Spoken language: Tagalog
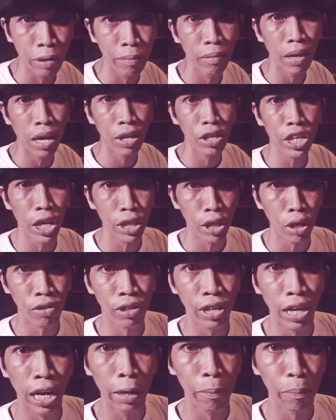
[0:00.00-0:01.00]
Greenland, shout out
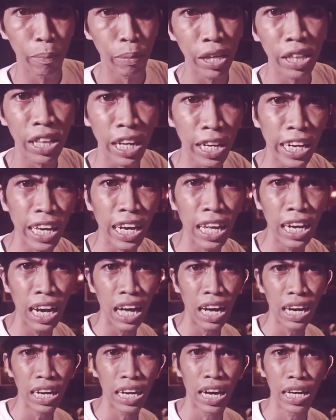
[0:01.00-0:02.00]
DRP, Technical
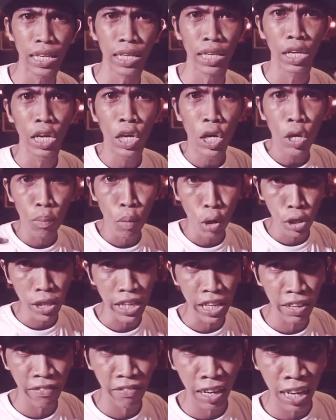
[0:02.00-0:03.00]
Angas
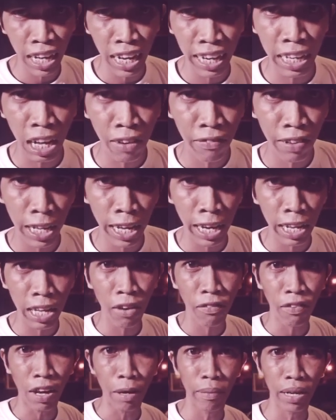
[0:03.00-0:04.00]
Bossing Villarreal, Villarreal
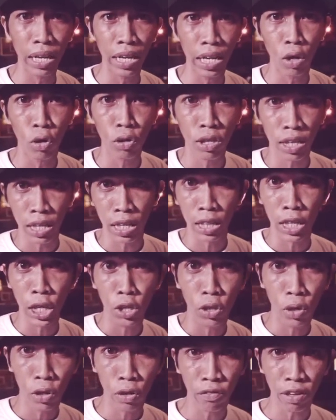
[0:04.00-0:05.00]
Family, OCD,
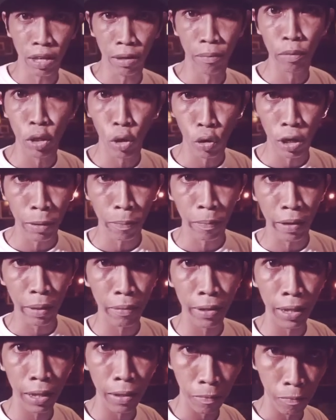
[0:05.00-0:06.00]
Doy from Yoki
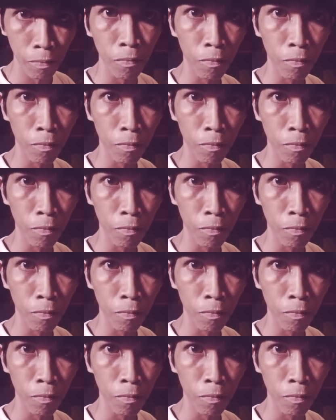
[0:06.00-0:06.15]
Pips